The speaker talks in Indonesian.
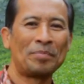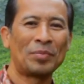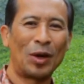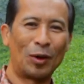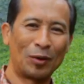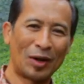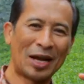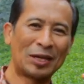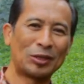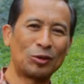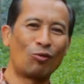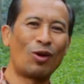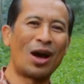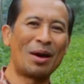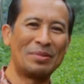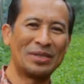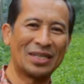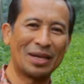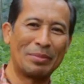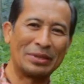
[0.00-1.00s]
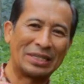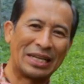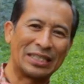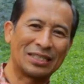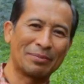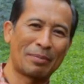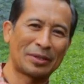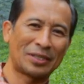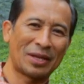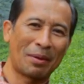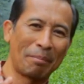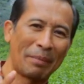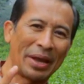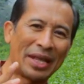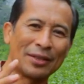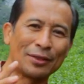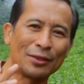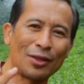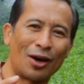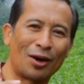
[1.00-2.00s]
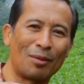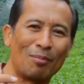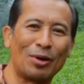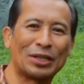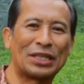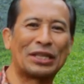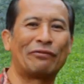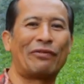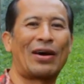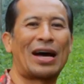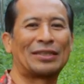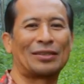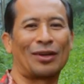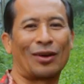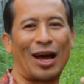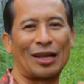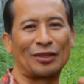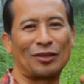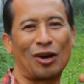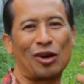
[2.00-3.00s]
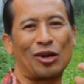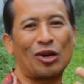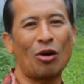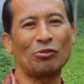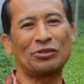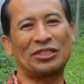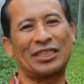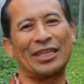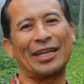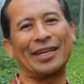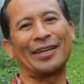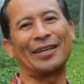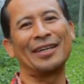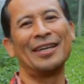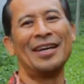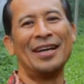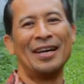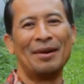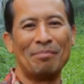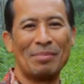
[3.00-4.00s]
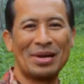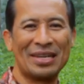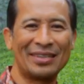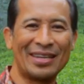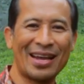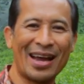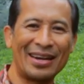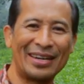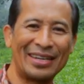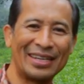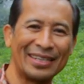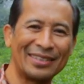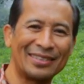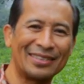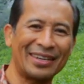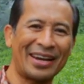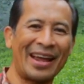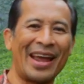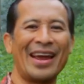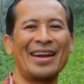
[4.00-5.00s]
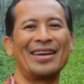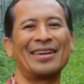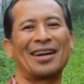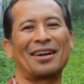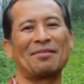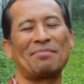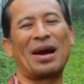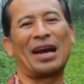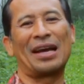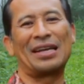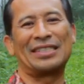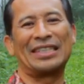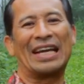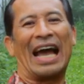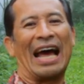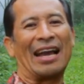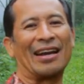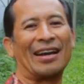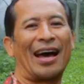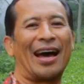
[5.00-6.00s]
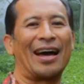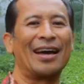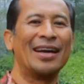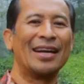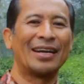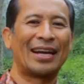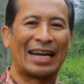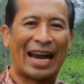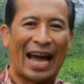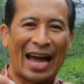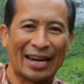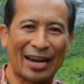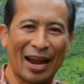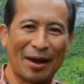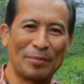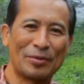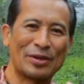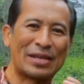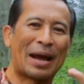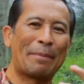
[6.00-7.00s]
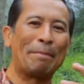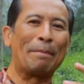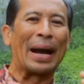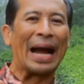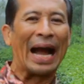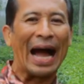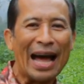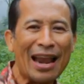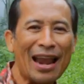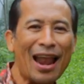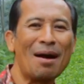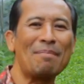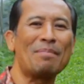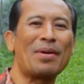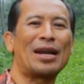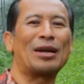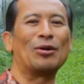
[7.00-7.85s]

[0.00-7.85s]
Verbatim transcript: orang tua bisa menjadi semacam mentor, motivator atau coaching, menjadi trainer bagi si anak dan anak punya pengalaman